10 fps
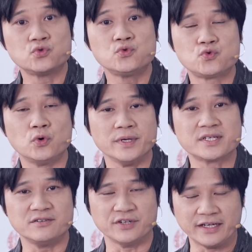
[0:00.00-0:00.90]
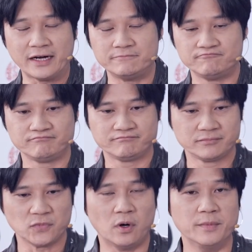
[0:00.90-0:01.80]
作为这个人啊，
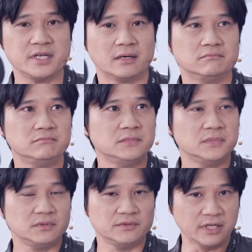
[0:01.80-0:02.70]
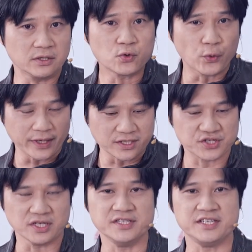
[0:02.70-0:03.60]
我们讲人鬼
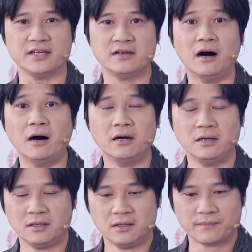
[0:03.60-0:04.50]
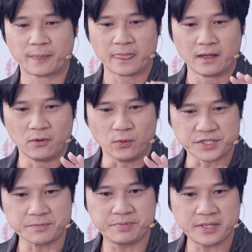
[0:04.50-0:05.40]
神界啊，我
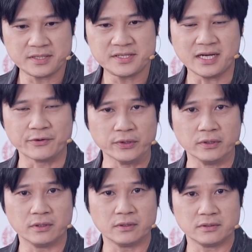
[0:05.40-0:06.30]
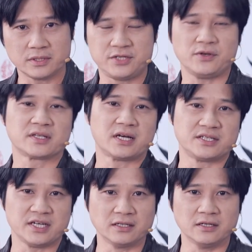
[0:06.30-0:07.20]
是偏向于希望大
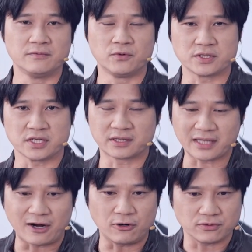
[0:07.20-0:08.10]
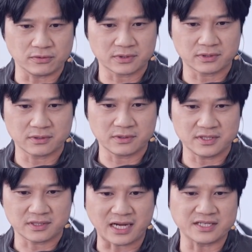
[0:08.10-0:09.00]
家呢，或者导
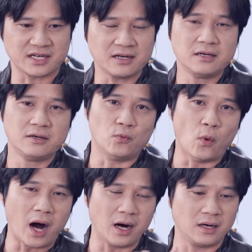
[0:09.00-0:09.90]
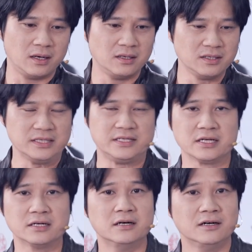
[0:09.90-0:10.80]
大家往这
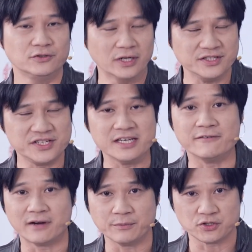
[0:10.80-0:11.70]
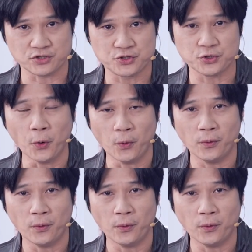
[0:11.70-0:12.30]
个人界方面去修，